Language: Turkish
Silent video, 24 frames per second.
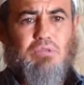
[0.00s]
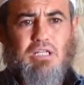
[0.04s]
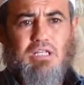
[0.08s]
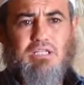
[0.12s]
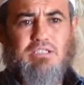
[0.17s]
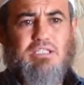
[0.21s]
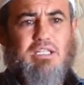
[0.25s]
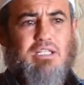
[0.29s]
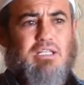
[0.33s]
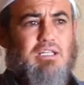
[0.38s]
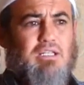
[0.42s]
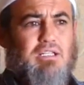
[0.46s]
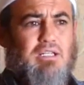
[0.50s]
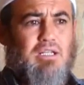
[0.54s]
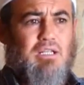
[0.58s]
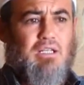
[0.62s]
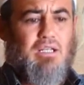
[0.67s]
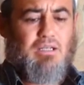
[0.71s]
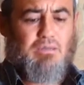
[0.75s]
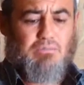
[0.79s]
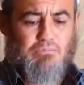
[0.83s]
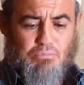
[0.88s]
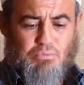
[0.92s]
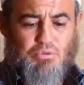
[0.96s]
Çünkü bunlar
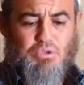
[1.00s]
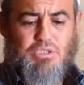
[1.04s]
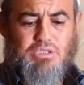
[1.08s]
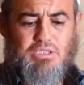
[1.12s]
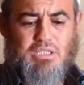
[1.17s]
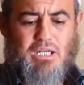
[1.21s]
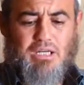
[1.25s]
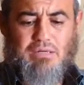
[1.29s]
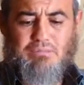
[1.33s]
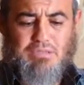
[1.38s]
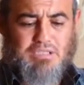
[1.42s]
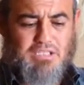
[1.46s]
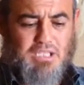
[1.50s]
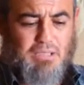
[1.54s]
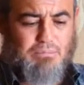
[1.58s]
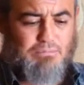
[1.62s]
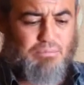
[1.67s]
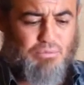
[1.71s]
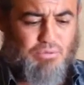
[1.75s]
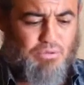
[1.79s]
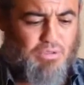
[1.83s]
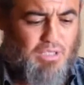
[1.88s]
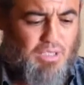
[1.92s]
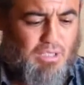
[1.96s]
senin bugün
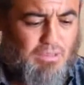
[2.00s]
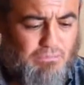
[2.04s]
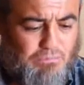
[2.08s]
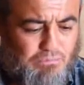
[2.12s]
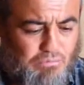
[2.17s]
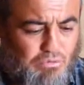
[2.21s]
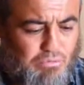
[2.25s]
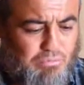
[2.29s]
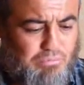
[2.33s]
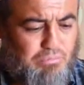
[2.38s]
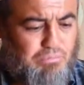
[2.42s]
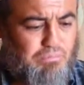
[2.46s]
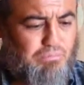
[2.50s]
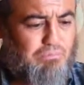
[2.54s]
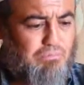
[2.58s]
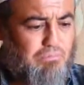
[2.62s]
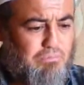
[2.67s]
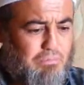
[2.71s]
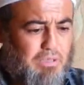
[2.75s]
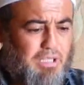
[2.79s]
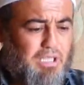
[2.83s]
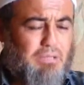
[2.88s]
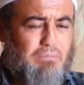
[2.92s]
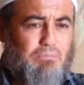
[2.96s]
yani mesela bu
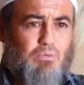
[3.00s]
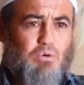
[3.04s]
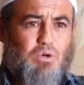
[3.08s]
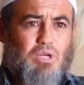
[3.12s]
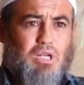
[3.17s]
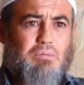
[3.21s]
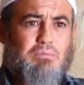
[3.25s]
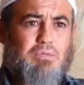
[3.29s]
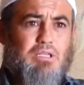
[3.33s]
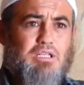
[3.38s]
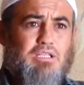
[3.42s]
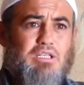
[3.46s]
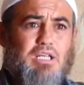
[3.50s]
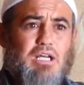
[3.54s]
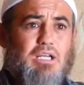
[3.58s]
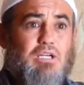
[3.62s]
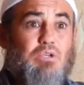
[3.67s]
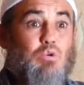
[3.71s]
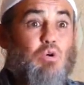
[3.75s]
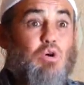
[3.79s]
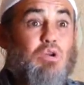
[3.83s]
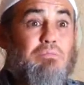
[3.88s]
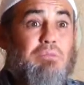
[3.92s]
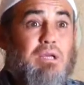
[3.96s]
bu benim
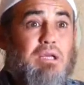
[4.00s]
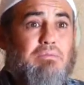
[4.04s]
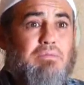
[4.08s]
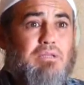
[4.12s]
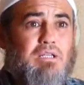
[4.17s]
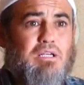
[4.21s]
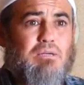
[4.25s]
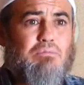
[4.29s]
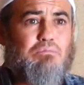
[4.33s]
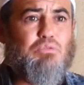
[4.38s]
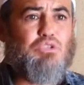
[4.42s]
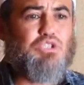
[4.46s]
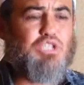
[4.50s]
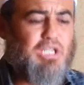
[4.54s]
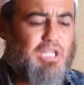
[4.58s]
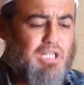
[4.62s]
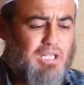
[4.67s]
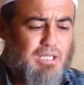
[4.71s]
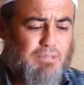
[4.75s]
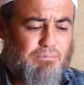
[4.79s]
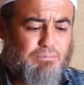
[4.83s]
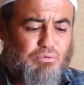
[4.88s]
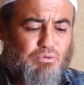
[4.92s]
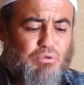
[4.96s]
olabilir, yarın olmayabilir.
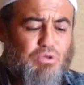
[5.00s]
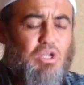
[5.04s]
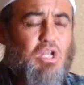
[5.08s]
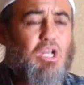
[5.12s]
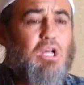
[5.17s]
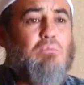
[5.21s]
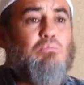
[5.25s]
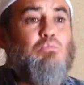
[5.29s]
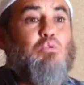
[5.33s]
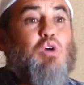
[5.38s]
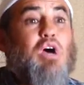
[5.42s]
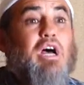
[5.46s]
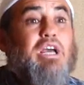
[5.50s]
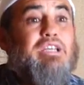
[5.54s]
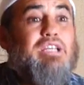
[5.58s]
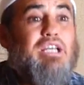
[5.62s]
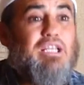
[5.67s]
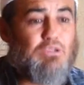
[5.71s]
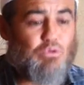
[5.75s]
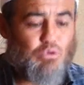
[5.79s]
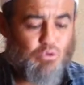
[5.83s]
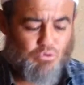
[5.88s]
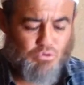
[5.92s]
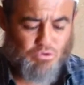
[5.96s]
Bu şekilde bu
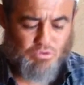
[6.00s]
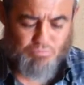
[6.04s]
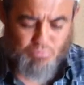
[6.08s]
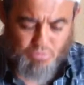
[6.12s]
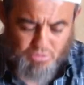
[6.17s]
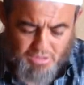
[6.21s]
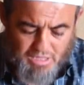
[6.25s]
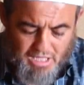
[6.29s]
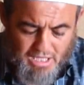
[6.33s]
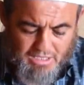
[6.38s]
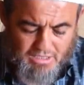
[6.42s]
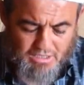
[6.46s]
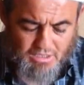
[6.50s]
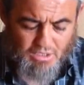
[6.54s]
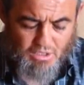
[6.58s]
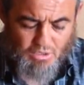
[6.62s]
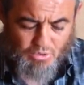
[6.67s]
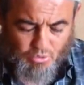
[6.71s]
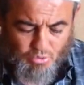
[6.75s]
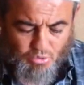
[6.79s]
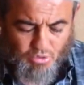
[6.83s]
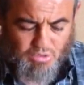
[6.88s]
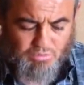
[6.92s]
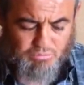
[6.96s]
mukayyet oluyor.
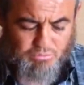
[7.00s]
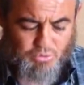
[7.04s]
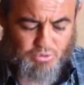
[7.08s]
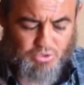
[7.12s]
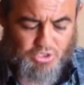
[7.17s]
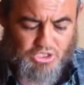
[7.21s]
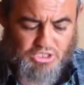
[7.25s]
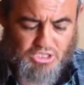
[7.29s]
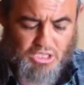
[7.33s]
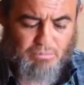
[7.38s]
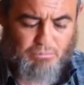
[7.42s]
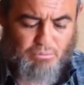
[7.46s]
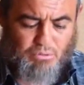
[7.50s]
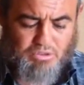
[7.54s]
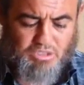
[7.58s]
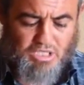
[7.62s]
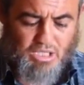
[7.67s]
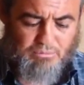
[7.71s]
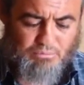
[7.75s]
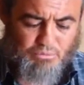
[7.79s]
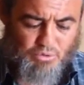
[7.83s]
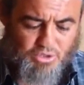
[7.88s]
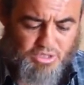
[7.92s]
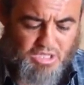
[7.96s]
Mutlak olmuyor.
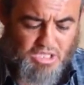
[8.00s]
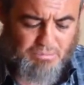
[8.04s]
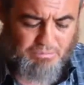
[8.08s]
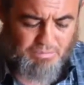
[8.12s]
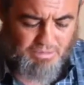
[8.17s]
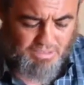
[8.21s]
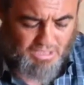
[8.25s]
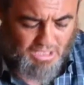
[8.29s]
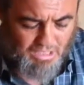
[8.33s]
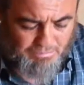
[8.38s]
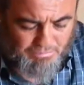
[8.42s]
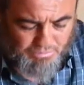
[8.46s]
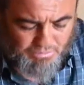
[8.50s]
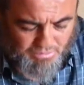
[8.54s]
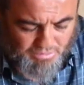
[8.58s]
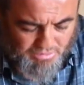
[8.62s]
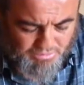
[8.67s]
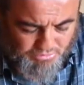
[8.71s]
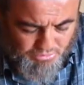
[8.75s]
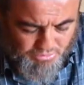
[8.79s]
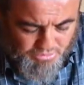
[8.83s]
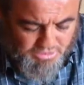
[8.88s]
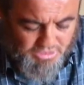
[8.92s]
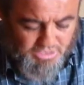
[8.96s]
İşte burada İbn-i Uteymin
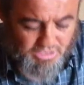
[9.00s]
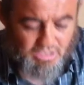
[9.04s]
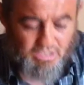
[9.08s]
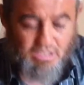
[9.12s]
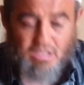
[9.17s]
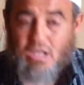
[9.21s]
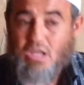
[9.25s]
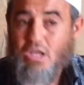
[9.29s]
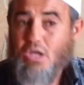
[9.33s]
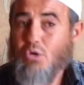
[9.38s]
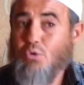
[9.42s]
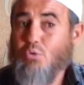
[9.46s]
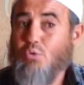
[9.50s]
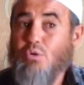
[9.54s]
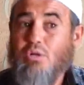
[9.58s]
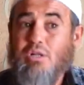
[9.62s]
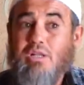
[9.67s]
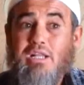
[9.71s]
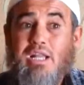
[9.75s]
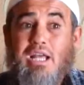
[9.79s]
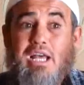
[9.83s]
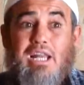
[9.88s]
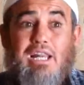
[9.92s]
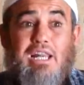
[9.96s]
rahmetullah diyor ki
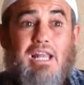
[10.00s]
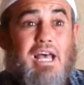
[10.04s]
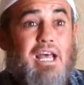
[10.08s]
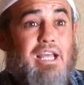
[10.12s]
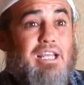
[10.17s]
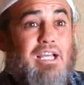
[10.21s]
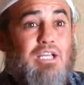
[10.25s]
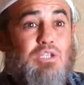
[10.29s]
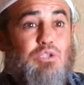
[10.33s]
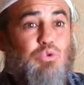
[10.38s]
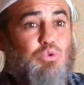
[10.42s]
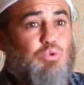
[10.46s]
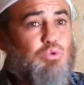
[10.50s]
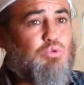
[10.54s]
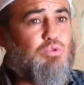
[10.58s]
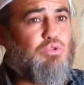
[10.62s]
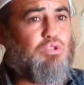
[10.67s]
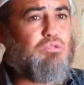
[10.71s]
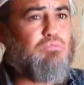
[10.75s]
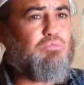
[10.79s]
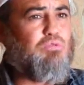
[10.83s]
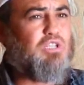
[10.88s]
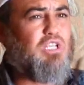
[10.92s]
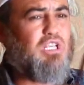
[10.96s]
kulna la
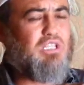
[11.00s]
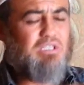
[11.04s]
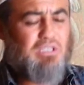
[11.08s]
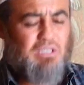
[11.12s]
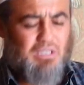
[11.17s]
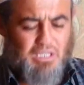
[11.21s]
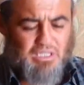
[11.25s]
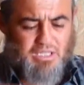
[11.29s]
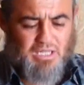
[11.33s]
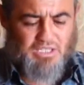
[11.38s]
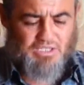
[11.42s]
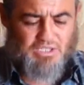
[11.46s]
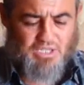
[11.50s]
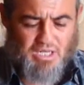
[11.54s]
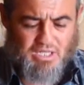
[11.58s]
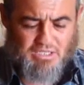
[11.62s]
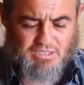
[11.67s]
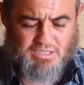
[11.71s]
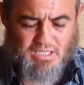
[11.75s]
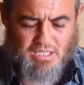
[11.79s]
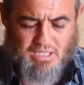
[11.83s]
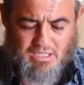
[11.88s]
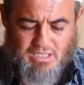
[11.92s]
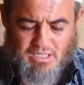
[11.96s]
yecuz. Bu
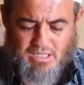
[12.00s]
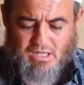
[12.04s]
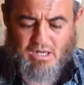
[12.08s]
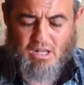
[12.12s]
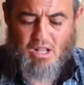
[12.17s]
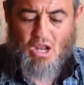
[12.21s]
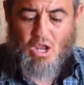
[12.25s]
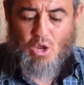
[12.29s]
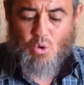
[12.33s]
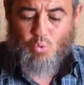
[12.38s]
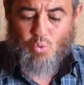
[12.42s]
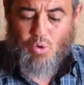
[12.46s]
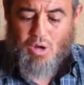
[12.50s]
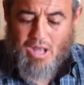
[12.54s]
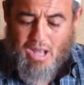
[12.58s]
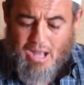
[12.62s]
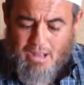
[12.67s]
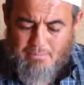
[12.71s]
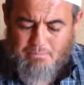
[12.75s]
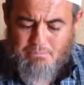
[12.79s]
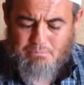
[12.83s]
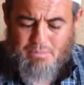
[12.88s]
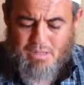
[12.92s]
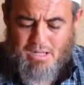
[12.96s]
kesinlikle caiz değildir.
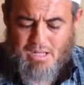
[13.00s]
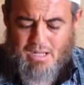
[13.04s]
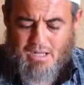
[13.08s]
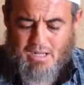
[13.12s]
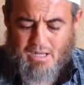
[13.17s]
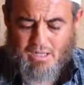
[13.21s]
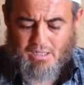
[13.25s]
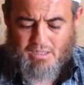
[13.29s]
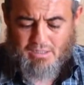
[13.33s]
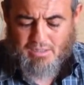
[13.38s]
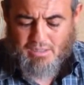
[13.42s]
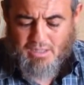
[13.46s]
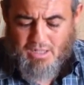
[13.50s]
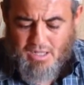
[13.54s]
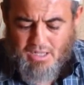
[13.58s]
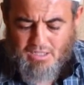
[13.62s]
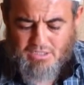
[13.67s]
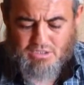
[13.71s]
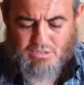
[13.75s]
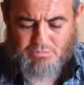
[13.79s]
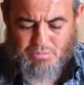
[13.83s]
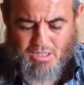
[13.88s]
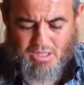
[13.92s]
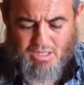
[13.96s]
Ve emme
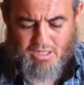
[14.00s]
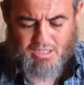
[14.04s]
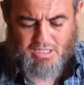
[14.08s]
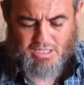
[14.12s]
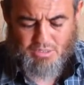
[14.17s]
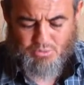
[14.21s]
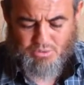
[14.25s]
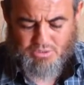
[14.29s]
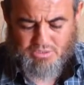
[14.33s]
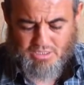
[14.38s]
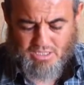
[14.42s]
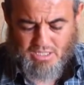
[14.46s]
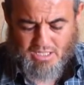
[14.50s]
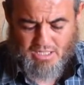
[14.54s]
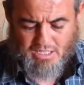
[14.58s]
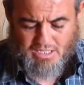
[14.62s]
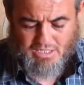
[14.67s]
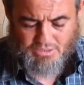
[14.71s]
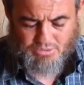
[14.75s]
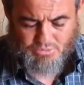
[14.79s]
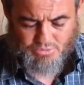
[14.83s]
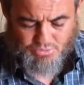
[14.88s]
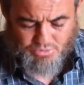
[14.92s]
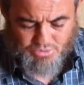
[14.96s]
Allah subhanehu
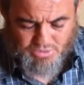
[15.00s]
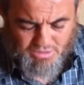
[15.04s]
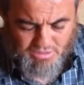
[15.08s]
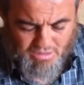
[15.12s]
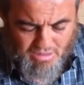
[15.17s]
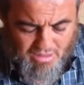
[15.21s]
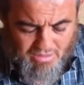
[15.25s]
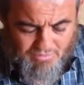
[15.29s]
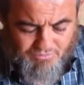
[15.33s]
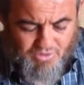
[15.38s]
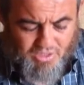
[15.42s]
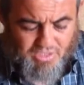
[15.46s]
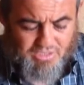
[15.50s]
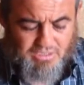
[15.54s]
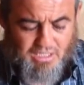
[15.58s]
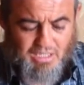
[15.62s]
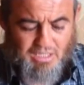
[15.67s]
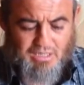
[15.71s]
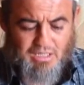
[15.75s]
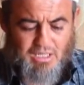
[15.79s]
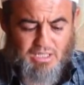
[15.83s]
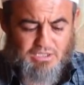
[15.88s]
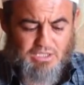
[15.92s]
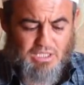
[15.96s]
ve teala diyor.
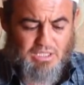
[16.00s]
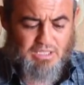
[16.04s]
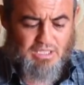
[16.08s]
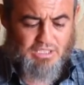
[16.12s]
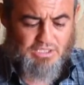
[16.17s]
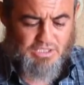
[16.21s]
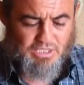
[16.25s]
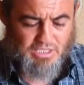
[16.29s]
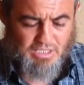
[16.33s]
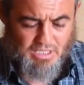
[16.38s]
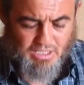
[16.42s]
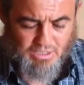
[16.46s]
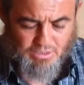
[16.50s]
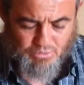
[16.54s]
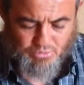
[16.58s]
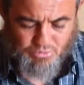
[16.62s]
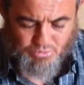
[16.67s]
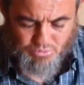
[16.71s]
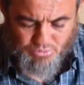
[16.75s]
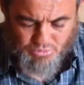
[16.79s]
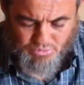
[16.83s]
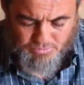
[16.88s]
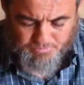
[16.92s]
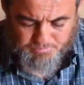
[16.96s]
Fakat Allah Celle
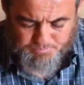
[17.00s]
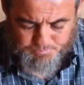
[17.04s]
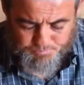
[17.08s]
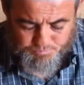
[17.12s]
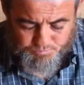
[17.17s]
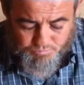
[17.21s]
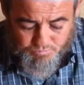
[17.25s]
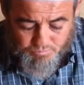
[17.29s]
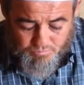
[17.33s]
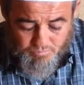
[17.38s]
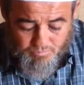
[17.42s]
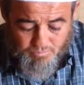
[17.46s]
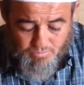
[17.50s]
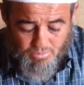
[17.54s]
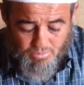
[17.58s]
Celaluhu